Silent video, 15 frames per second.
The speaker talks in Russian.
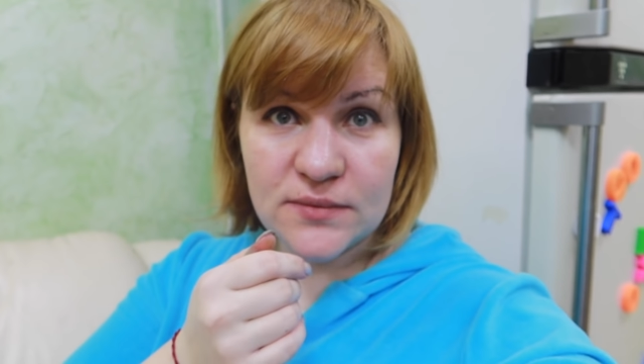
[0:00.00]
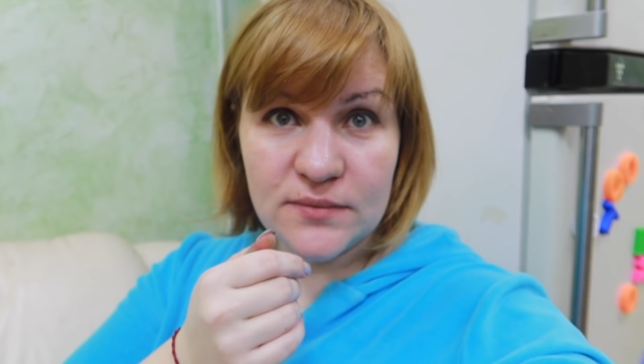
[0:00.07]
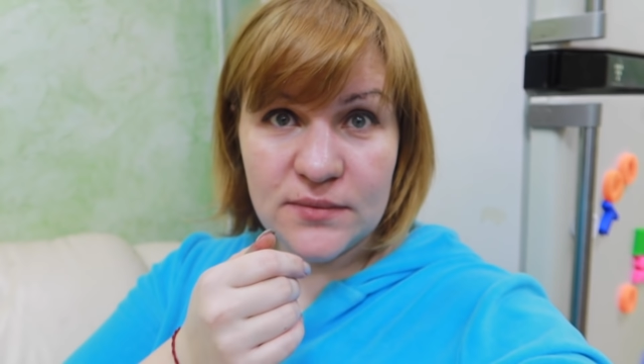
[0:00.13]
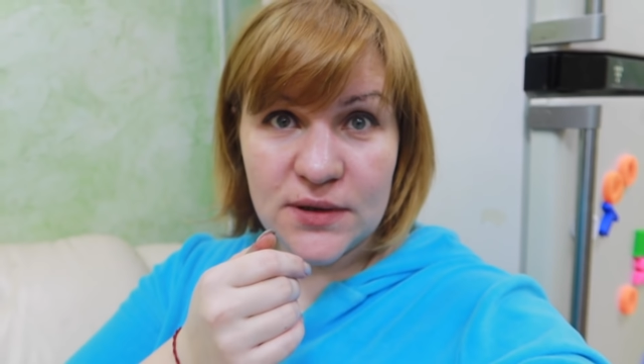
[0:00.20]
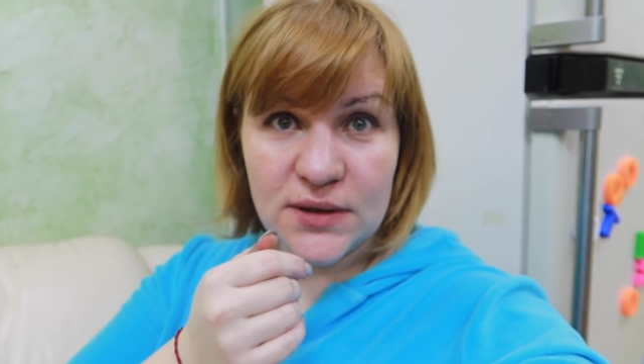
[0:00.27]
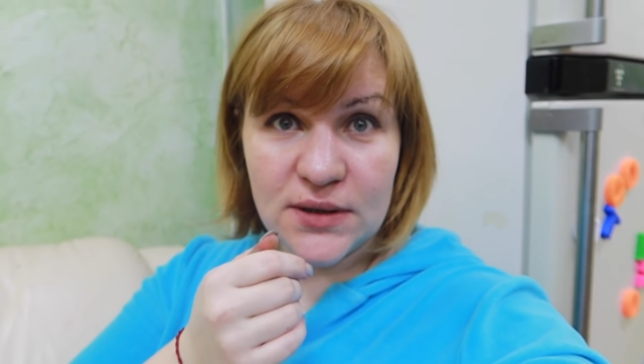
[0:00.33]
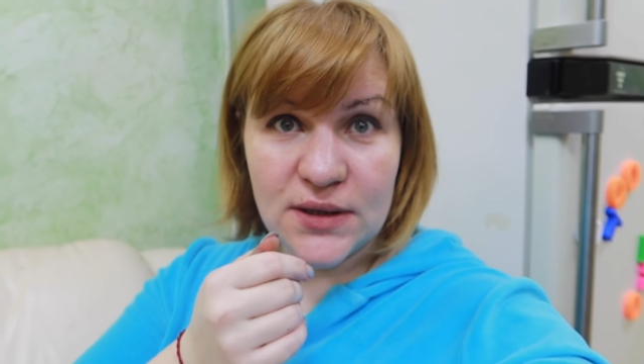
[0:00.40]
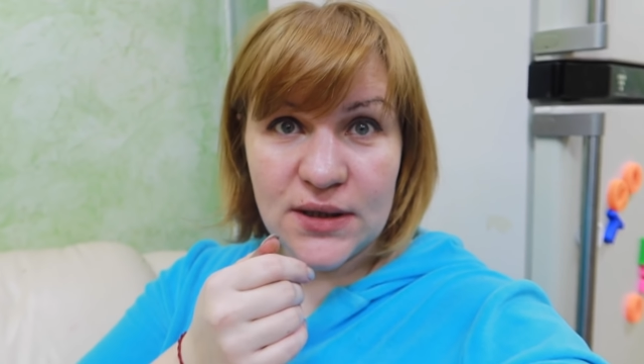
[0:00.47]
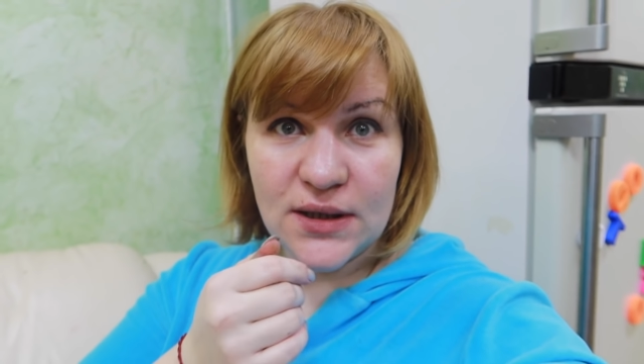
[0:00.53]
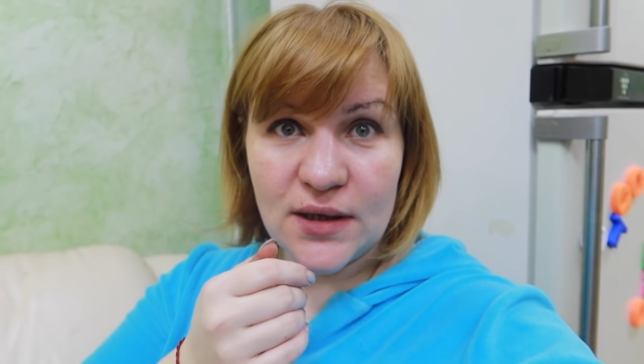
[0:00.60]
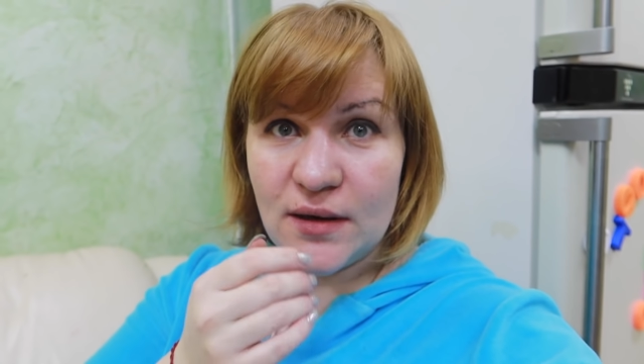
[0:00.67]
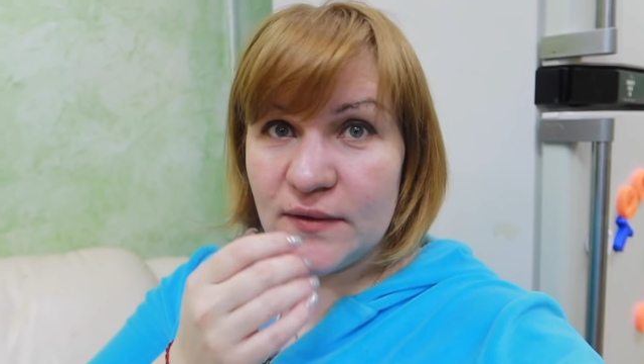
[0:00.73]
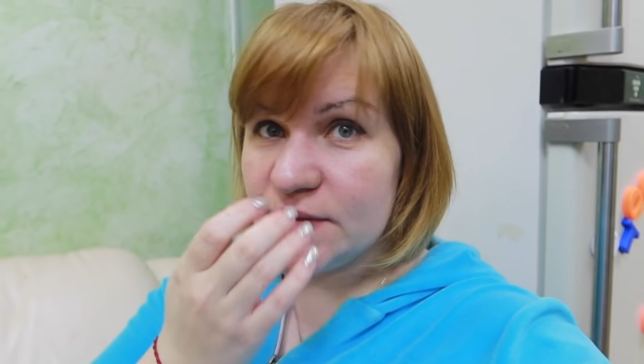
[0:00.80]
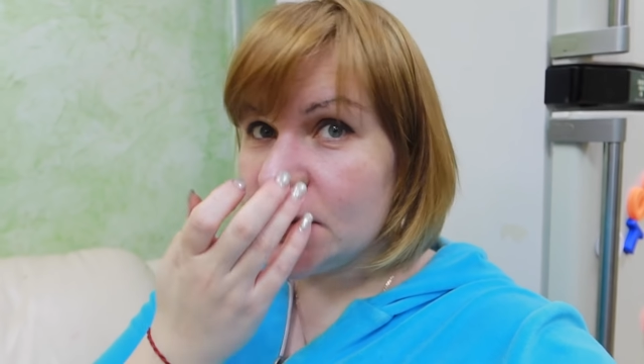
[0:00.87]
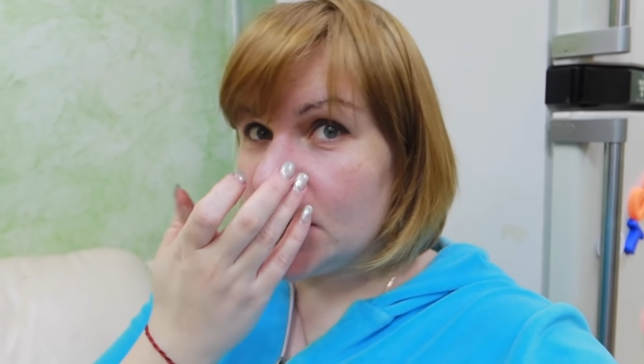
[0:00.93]
Бедная
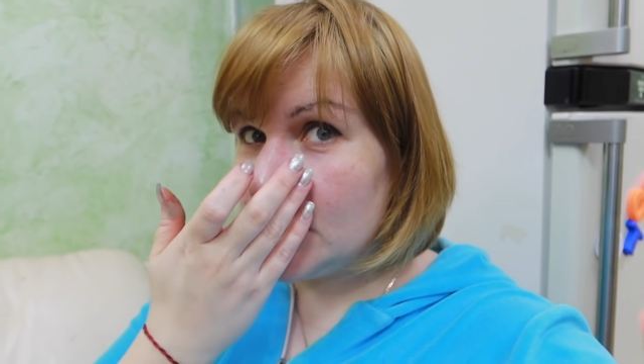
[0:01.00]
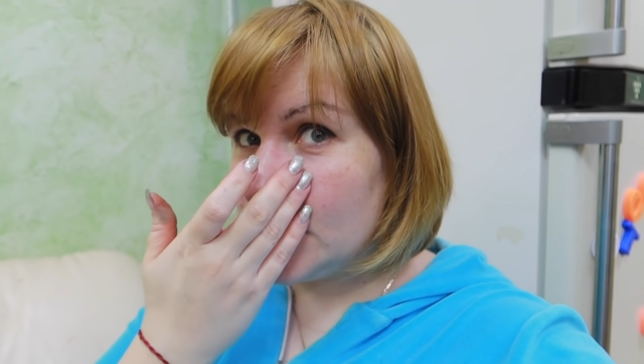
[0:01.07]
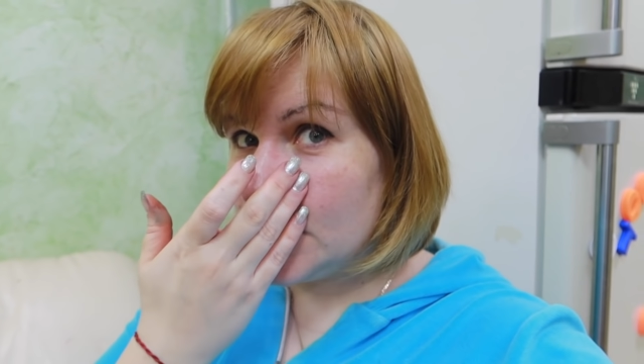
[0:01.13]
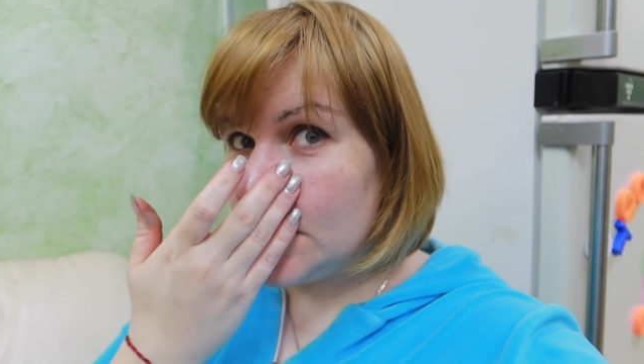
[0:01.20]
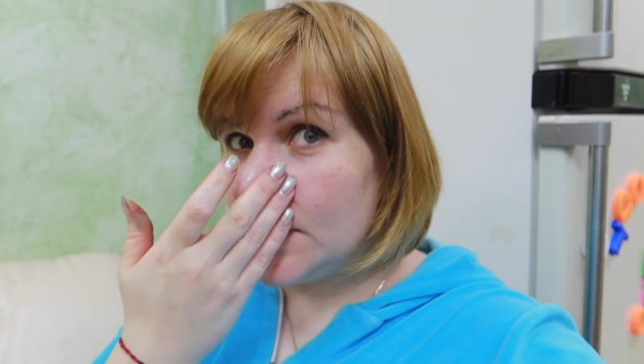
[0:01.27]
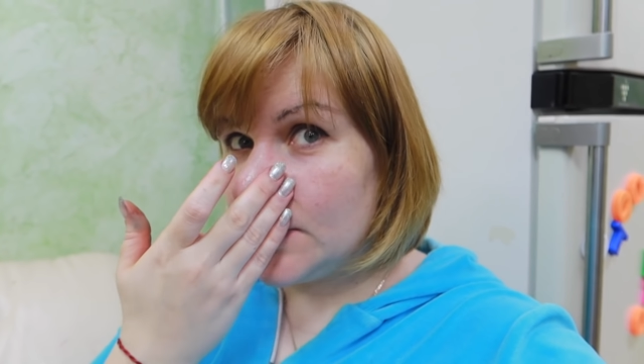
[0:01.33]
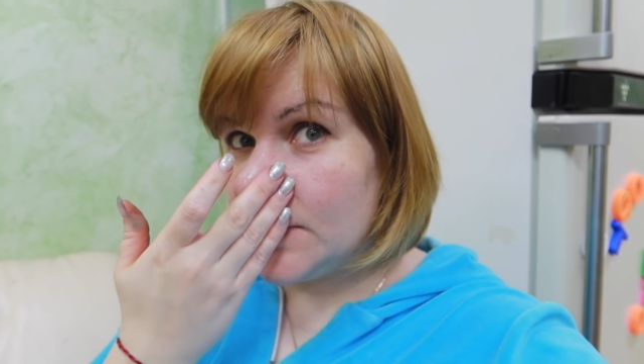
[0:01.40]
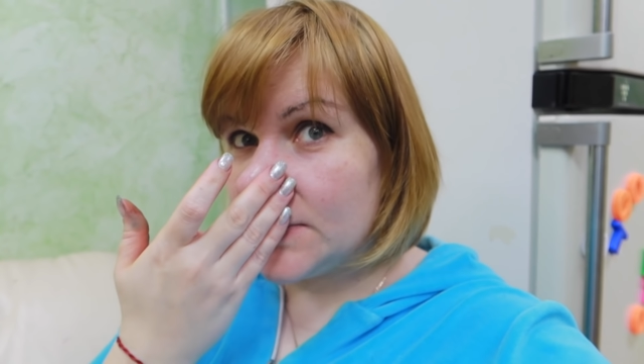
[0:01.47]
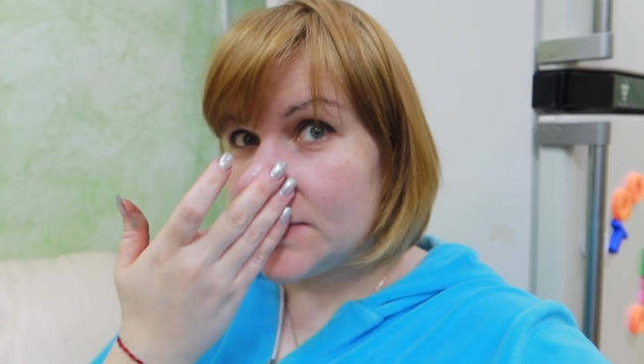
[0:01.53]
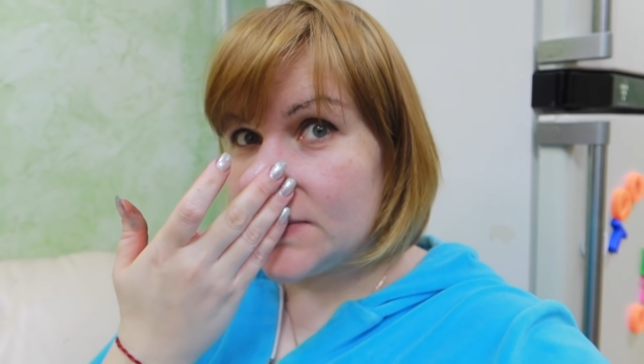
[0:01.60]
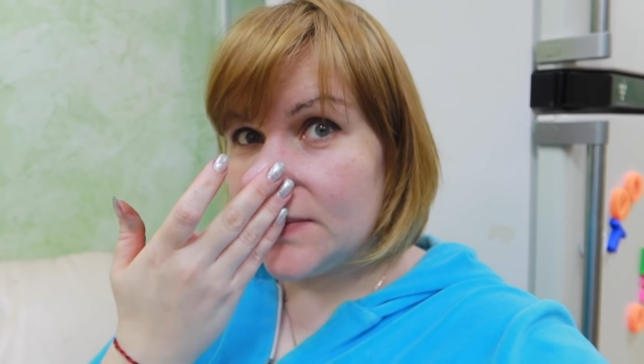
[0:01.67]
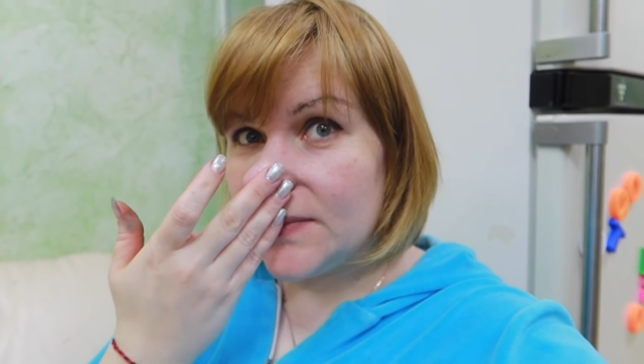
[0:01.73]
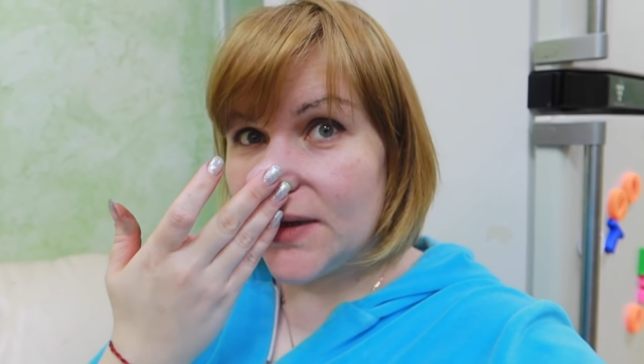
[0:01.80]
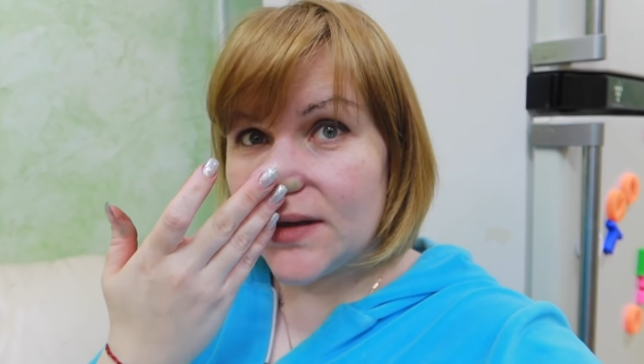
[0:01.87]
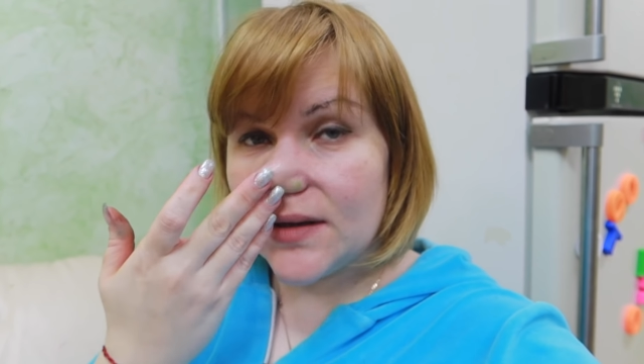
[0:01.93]
я в зеленый нос
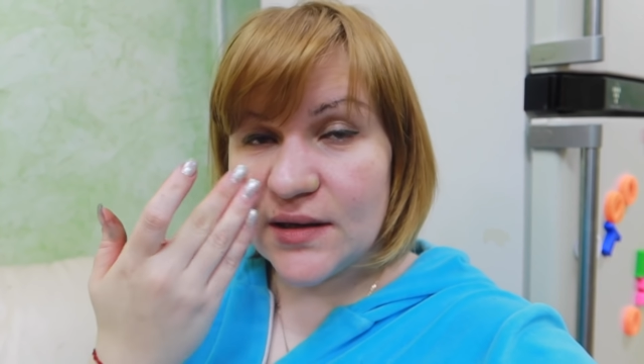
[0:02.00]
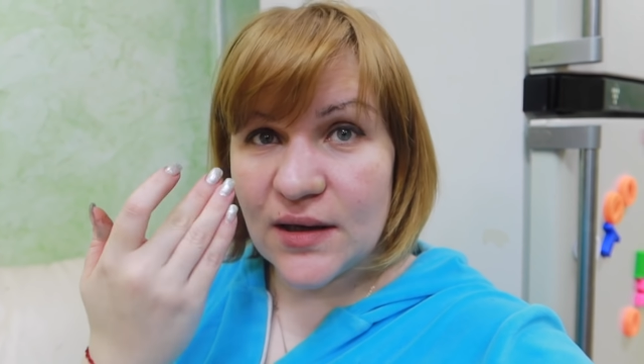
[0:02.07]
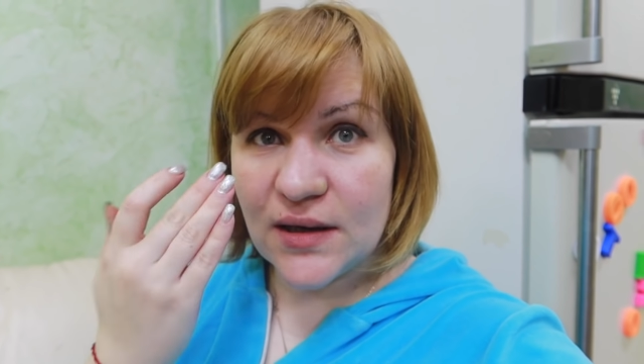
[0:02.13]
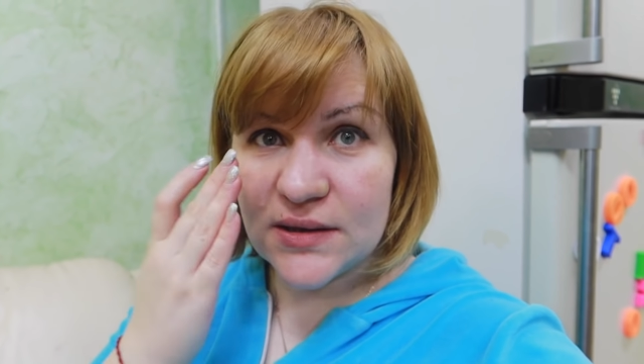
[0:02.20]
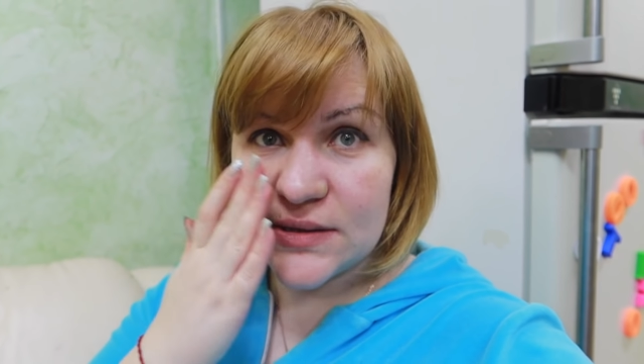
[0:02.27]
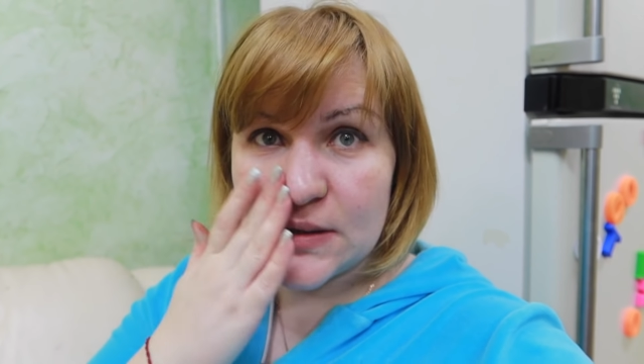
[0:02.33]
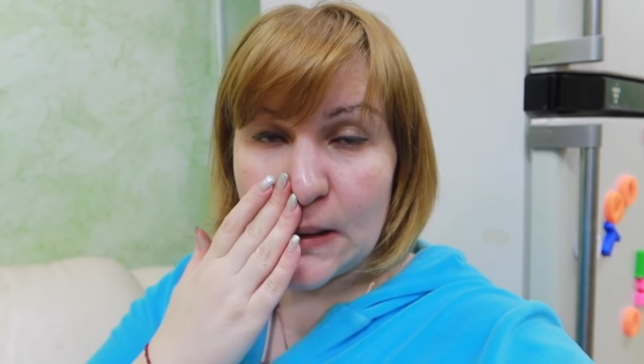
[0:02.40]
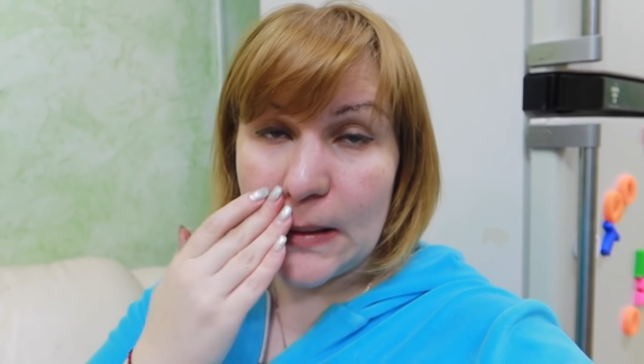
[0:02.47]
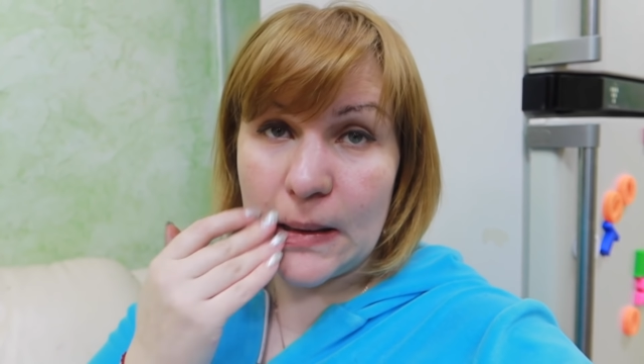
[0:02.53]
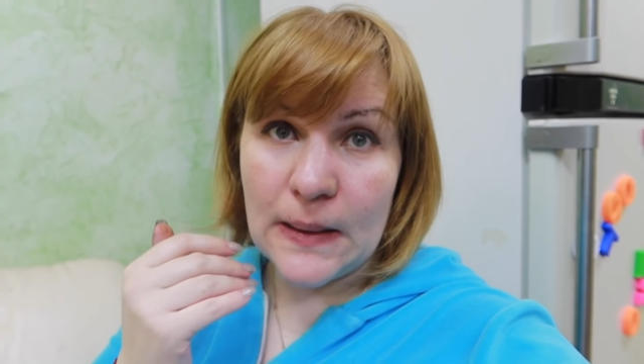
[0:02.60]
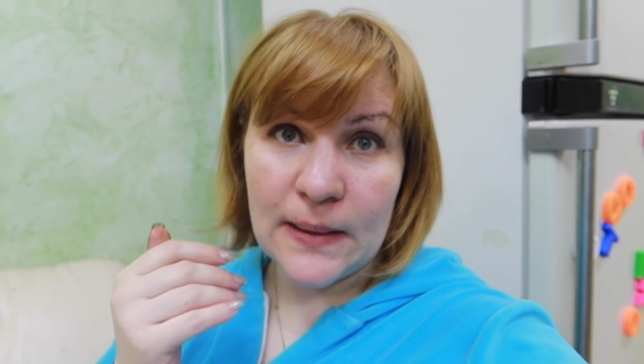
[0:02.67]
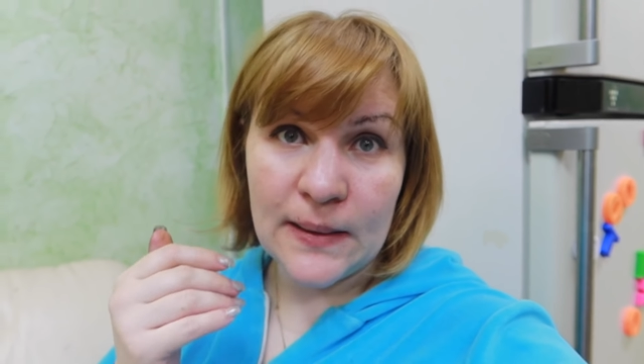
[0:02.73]
у а меня от краски.